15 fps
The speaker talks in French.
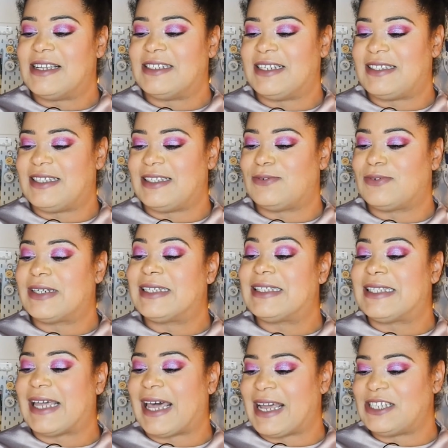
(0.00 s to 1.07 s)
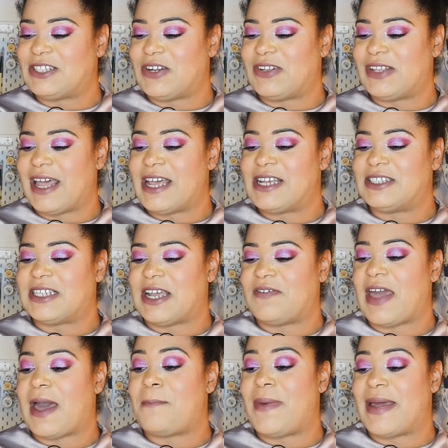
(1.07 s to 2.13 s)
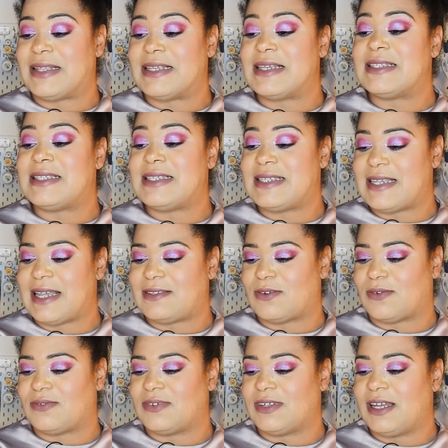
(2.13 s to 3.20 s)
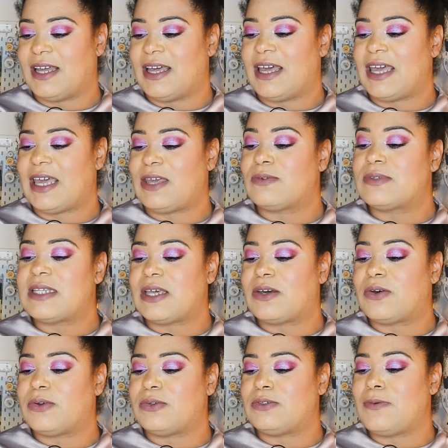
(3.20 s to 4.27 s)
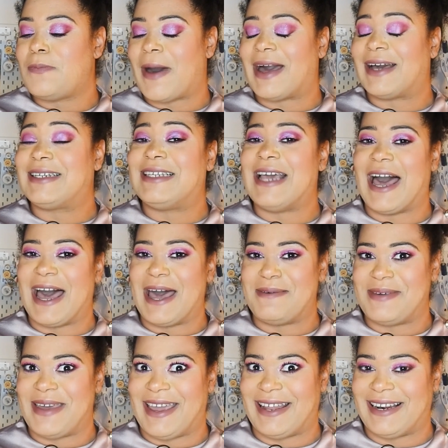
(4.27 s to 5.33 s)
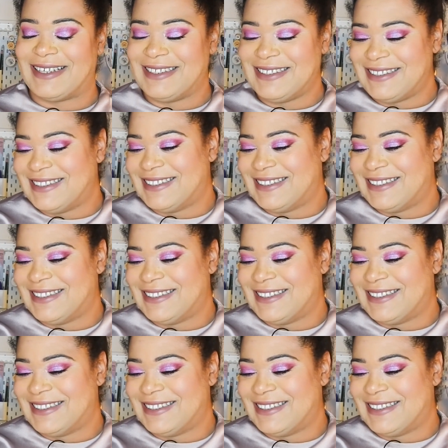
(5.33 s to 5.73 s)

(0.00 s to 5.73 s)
J'étais donc très jeune, j'avais à peine 17 ans, et on s'est connus par caramel.